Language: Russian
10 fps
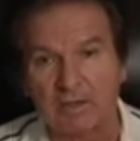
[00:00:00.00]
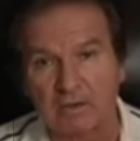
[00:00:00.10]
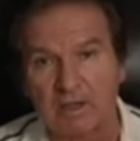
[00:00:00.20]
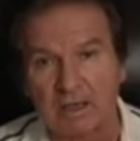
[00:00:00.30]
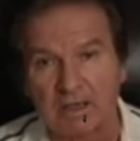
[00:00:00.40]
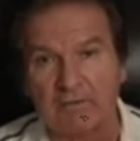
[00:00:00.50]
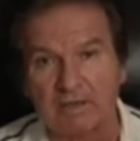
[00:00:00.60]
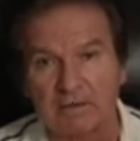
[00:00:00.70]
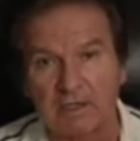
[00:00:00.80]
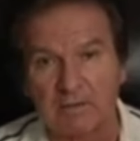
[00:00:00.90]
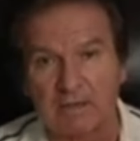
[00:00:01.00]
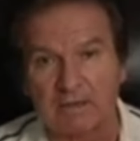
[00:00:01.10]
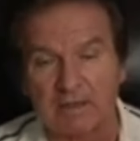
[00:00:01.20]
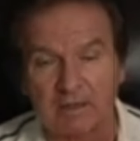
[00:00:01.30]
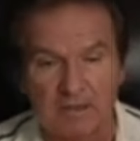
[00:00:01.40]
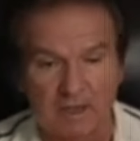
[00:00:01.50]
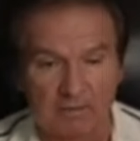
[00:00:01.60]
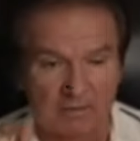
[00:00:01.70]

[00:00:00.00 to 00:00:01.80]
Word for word: о которой я говорил три месяца назад,